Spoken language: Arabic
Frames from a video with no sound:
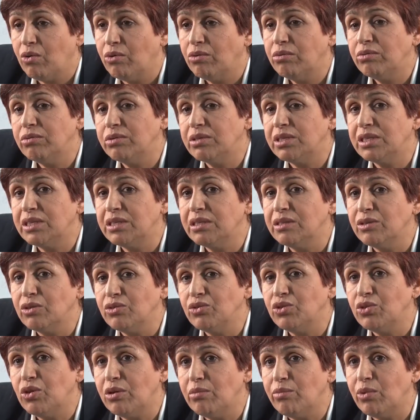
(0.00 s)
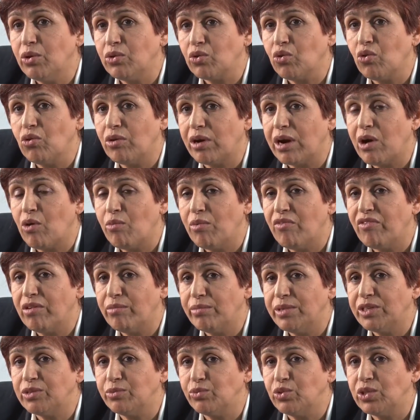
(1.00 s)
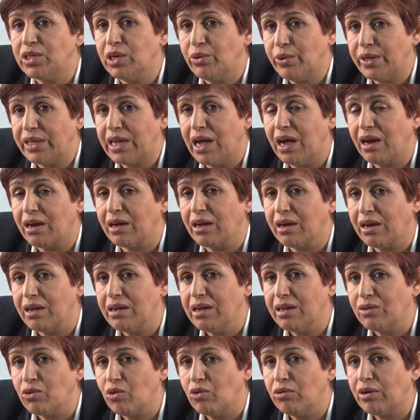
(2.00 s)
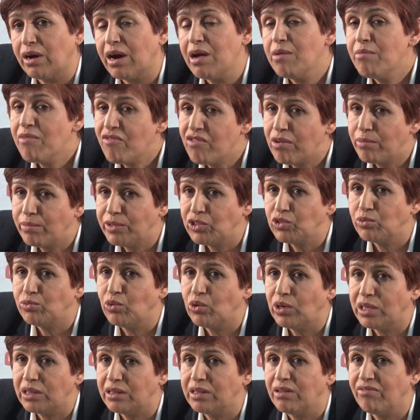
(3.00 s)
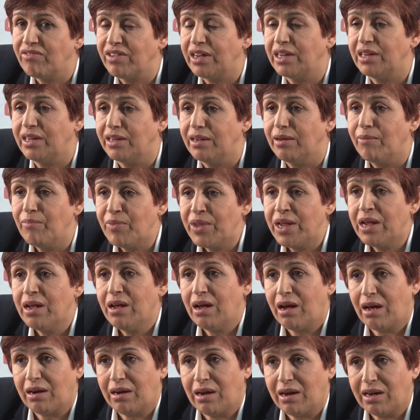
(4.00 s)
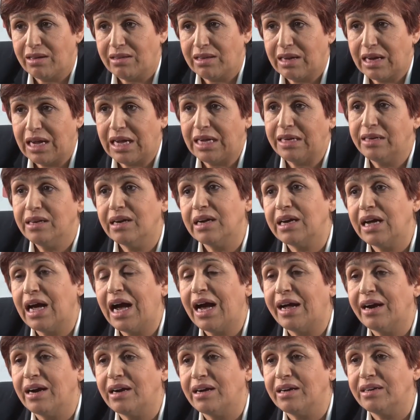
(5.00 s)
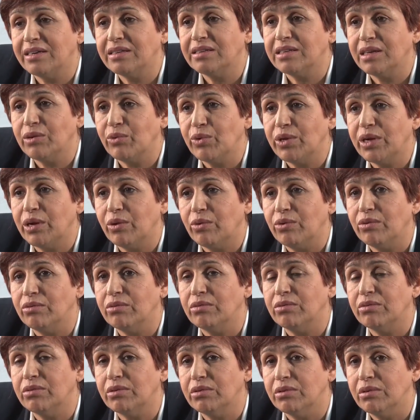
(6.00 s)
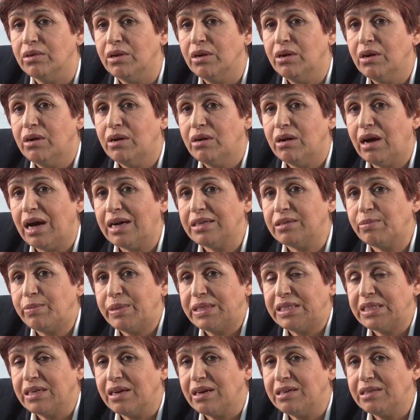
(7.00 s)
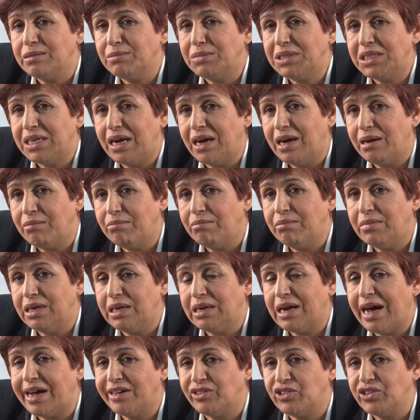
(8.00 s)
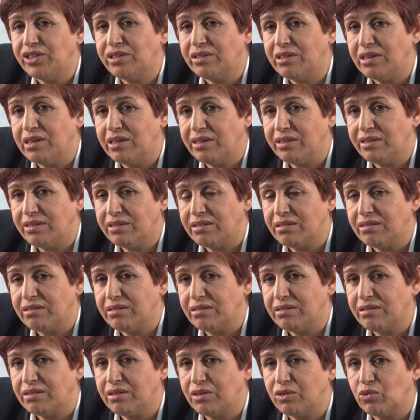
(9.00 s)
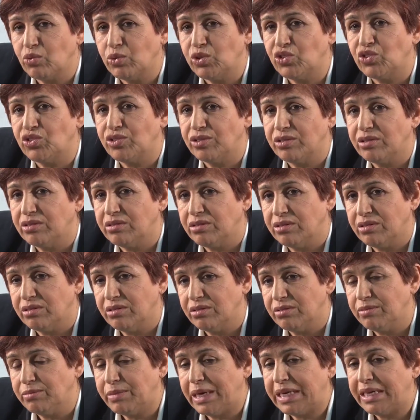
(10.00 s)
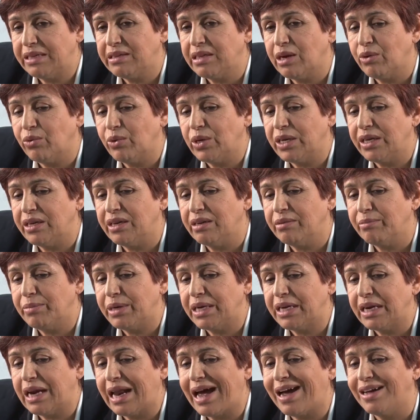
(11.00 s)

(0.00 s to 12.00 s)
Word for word: وتزيد نون سولمون تقول راه ما فماش مساواه حقيقيه تقول راه ما فماش مواطنه فعليه على خاطر احنا كحركه نسويه وحسب اعتقادي من اهم الحاجات اللي توجدت معناتها واللي من